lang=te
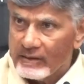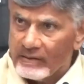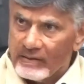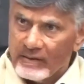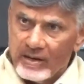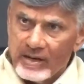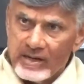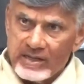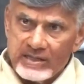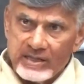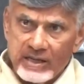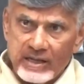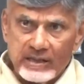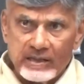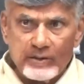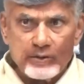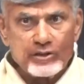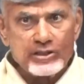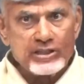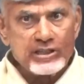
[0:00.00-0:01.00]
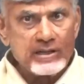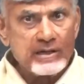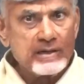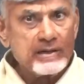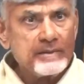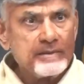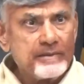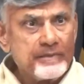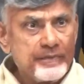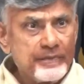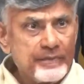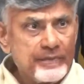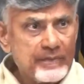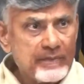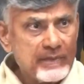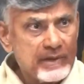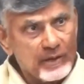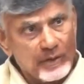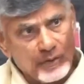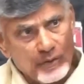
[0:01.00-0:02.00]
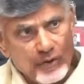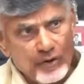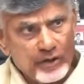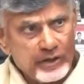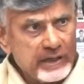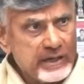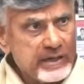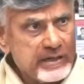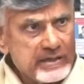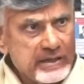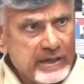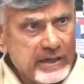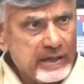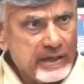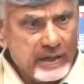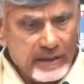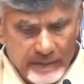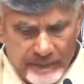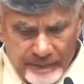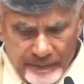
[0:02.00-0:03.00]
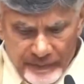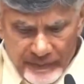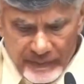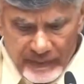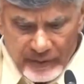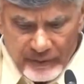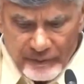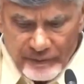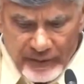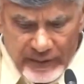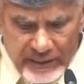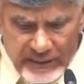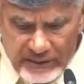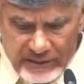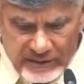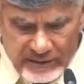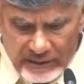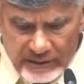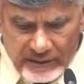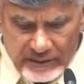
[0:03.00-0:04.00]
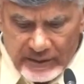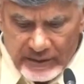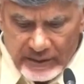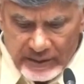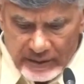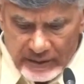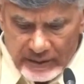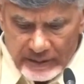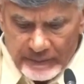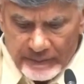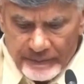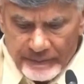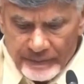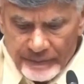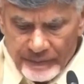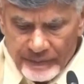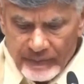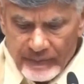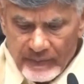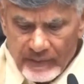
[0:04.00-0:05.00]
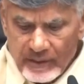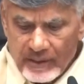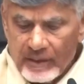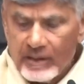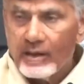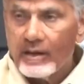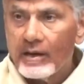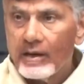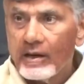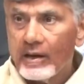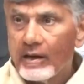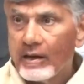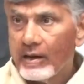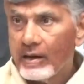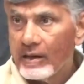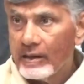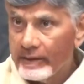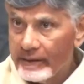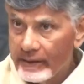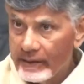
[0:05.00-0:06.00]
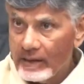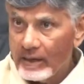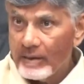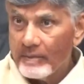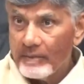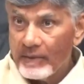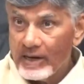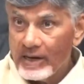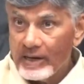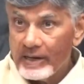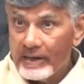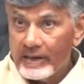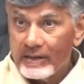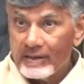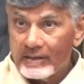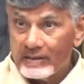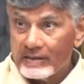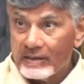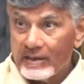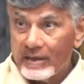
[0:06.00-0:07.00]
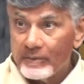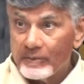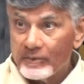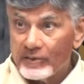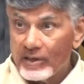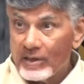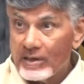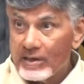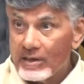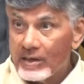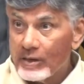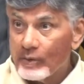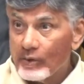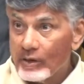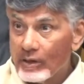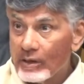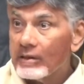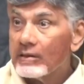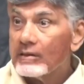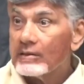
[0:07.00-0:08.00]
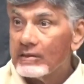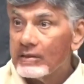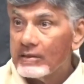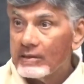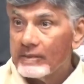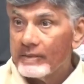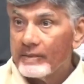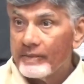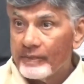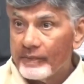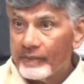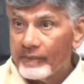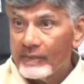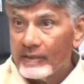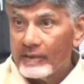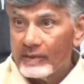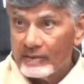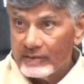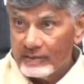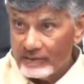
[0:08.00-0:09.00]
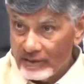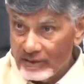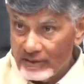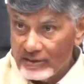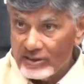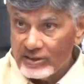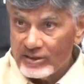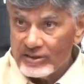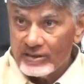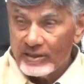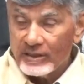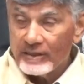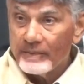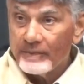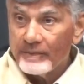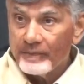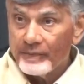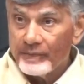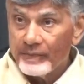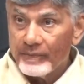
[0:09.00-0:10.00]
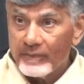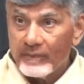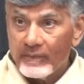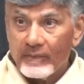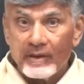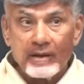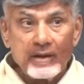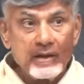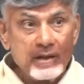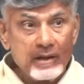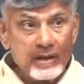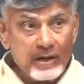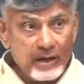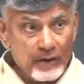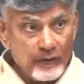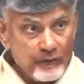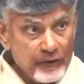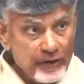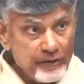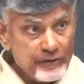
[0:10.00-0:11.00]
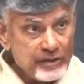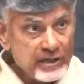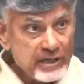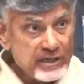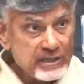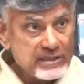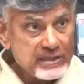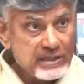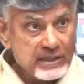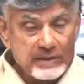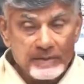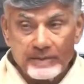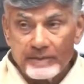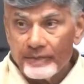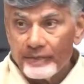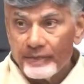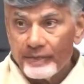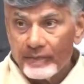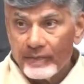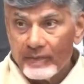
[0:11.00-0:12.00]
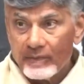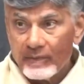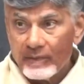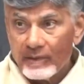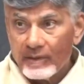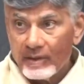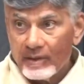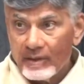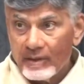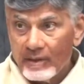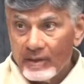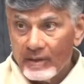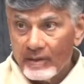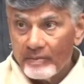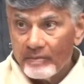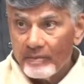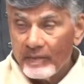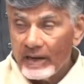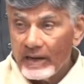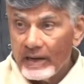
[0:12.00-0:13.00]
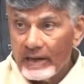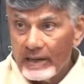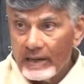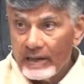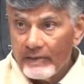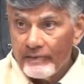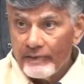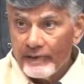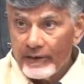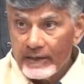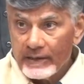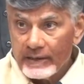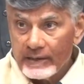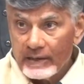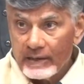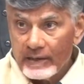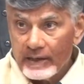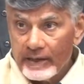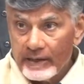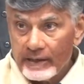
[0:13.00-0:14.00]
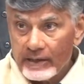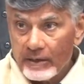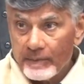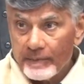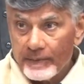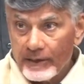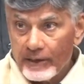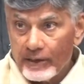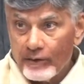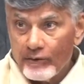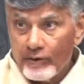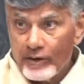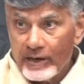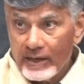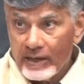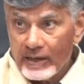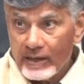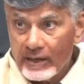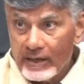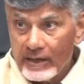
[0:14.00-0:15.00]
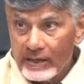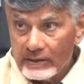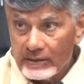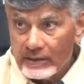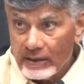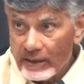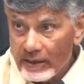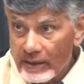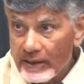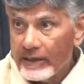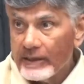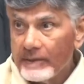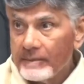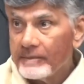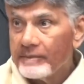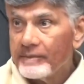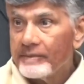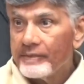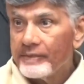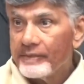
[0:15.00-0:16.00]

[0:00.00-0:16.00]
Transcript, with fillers: టెక్నాలజీ ఎంత వచ్చినా ఇంకోటి ఎన్ని జరిగినా ఇవన్నీ సాధ్యం కాదు అందుకే మళ్ళీ ఈ స్కీమ్స్ అన్నీ కూడా చర్చిస్తాం రివైవ్ చేస్తాం మళ్ళీ వెంటిలేటర్ పైనుండే రైతన్నని